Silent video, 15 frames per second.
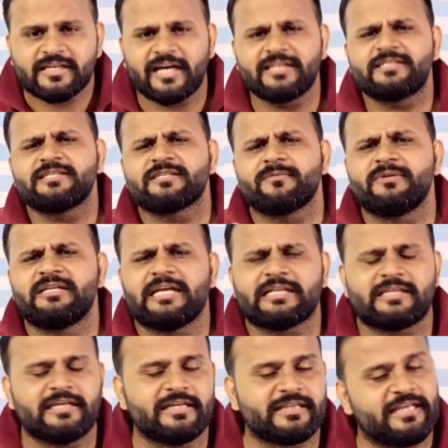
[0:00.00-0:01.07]
सारी चीजें मिल
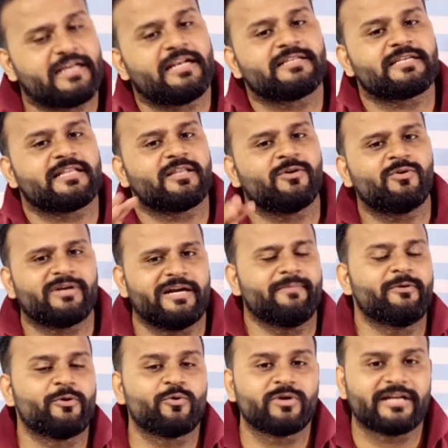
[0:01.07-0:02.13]
जाती है देखना चाहते हो
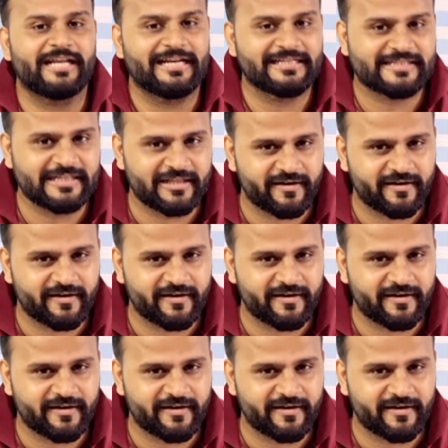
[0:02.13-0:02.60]
रेडमी नोट टेन